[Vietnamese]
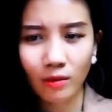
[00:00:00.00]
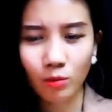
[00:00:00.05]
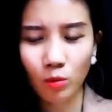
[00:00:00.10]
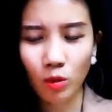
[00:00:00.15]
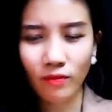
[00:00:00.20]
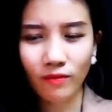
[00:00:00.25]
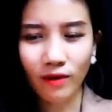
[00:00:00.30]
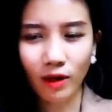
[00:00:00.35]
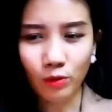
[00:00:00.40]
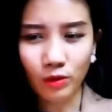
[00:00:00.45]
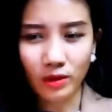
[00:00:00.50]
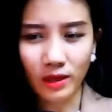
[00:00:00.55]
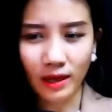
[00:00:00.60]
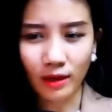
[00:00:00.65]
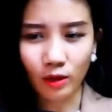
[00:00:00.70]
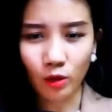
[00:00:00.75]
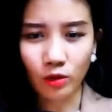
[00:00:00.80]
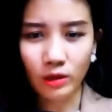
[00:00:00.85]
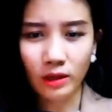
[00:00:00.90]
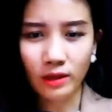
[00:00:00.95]
Bước vào
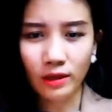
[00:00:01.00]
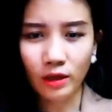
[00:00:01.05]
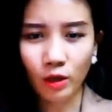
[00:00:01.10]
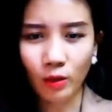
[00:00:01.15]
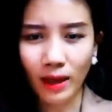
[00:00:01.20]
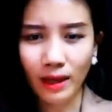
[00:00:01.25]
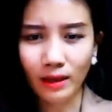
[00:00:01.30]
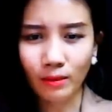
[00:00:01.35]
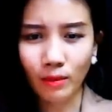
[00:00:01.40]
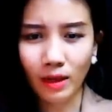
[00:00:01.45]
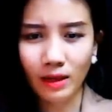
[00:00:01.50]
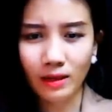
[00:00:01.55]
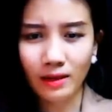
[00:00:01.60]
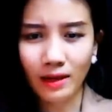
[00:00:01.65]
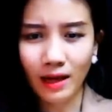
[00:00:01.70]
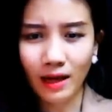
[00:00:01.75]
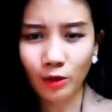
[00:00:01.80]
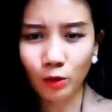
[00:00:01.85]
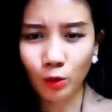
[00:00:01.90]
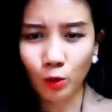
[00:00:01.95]
sảnh có rất nhiều ánh mắt
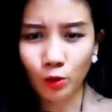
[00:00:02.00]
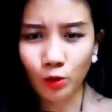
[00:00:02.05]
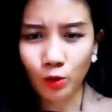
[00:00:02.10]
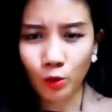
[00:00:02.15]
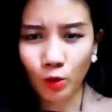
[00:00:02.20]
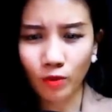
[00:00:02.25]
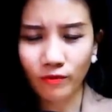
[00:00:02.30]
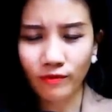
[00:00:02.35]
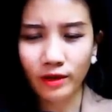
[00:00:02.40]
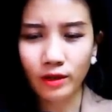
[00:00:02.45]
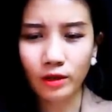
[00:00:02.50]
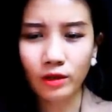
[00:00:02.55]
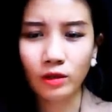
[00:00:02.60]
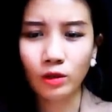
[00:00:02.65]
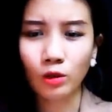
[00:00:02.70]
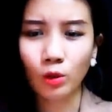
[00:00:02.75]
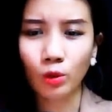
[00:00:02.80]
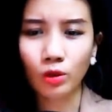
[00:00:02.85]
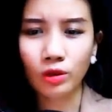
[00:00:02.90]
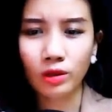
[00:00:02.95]
đang đổ dồn về hướng
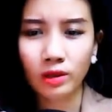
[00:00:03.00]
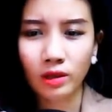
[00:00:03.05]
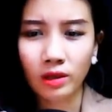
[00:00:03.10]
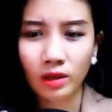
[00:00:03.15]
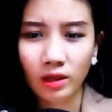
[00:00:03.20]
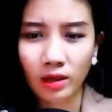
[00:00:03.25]
tôi.